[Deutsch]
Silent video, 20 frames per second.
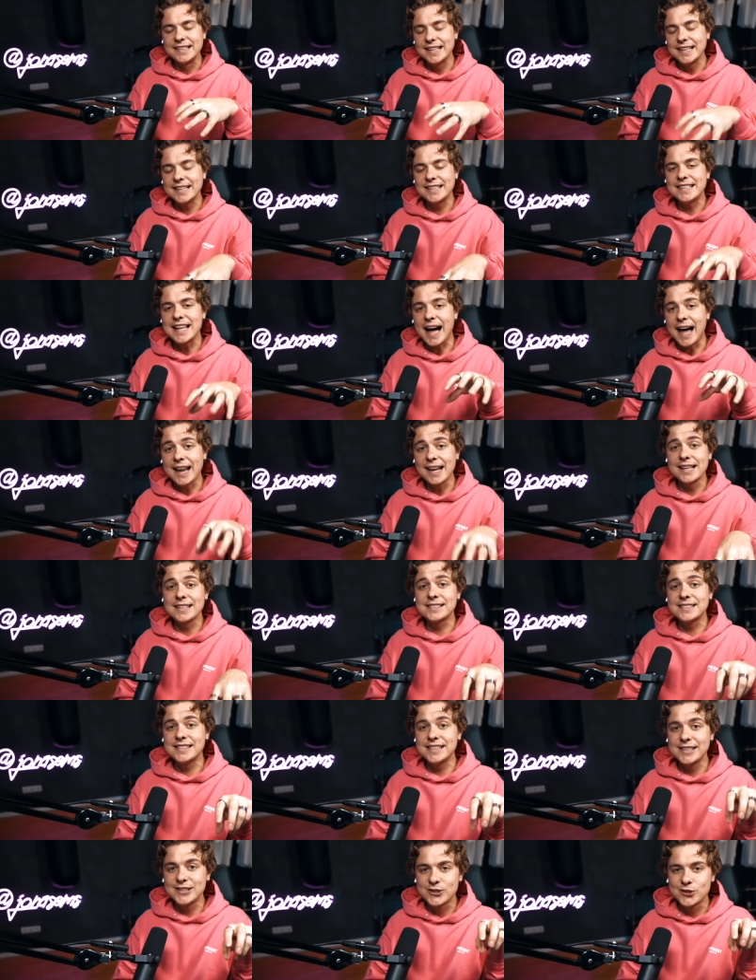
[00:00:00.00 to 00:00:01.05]
nicht alles
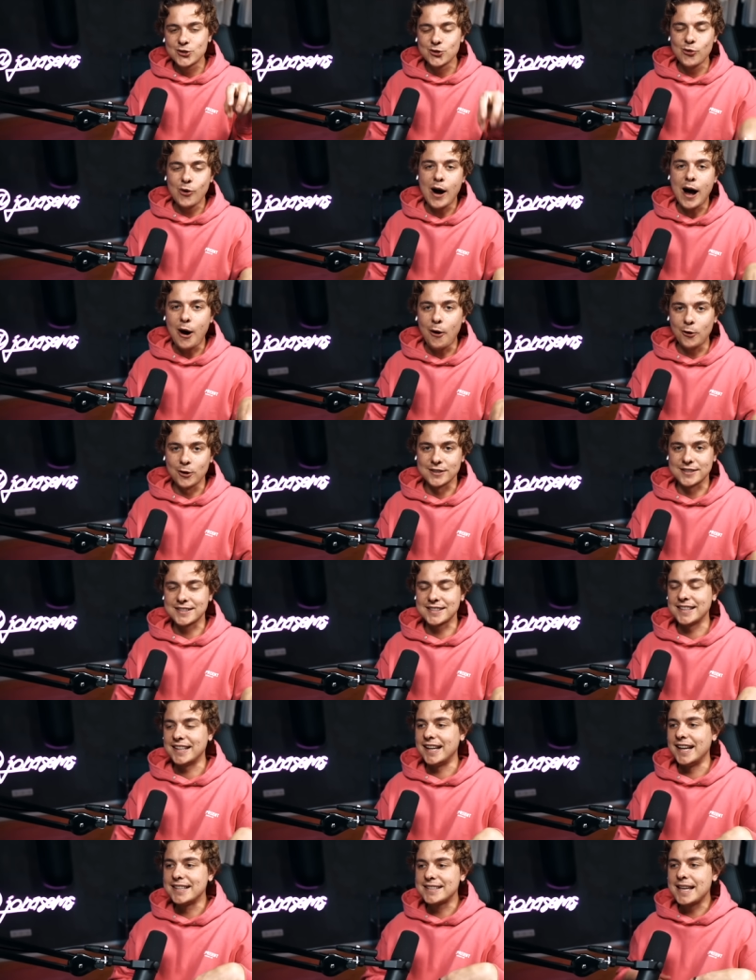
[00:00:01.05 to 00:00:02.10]
sieht so aus
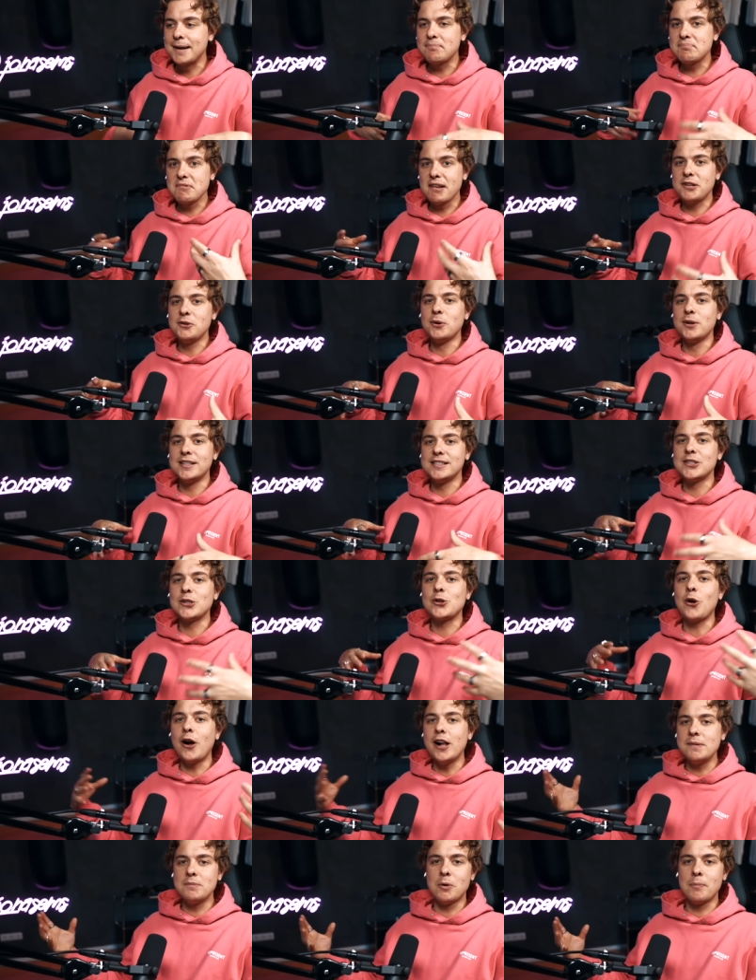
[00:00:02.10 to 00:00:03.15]
es gibt nicht nur diese
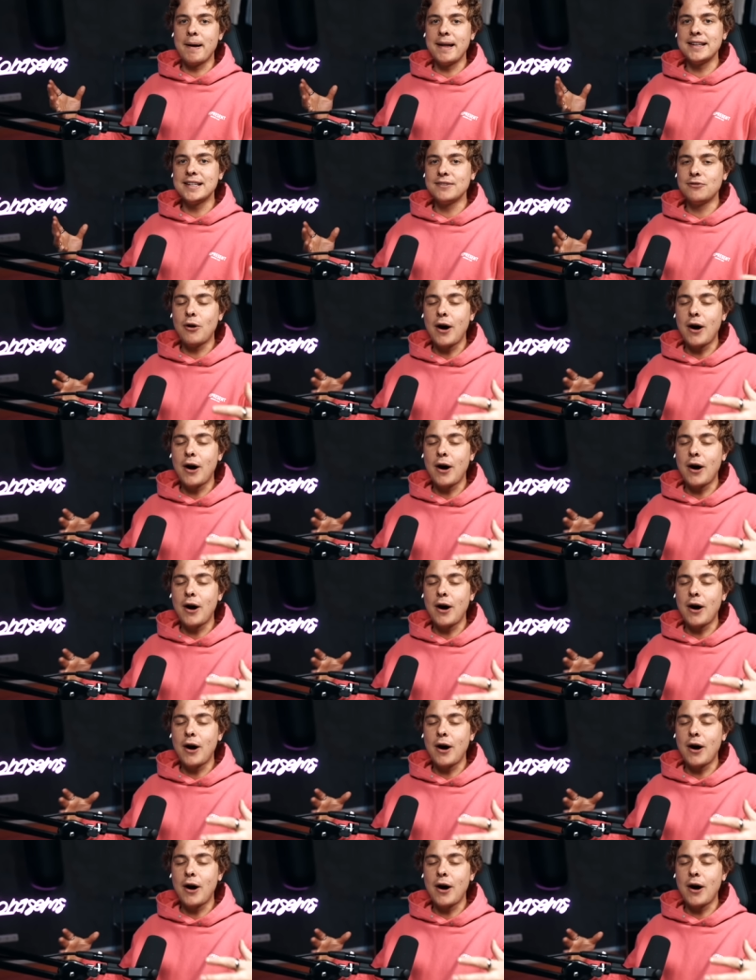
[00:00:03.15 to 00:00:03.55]
Goldmomente,